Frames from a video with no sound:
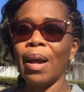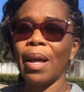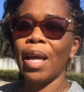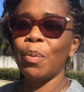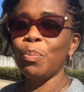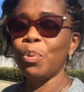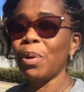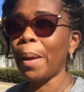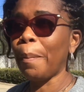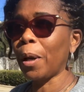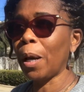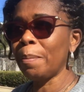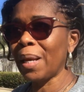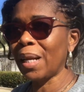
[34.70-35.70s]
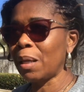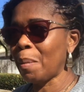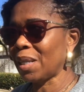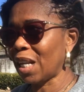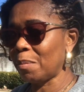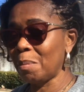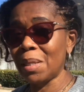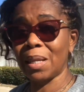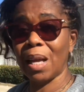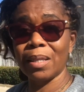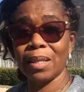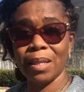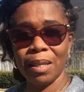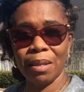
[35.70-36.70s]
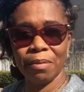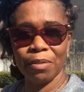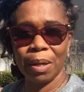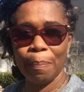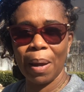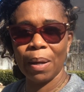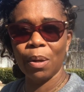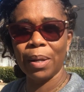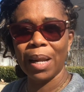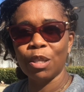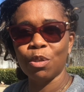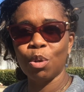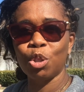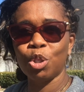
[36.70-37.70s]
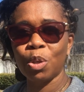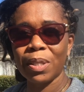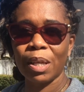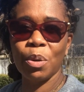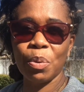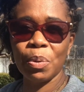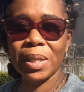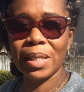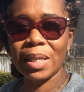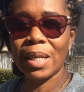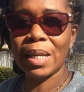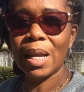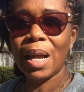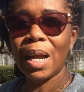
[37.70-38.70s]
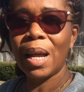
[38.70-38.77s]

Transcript: Et puis les premières démarches administratives, j'ai parlé de la social security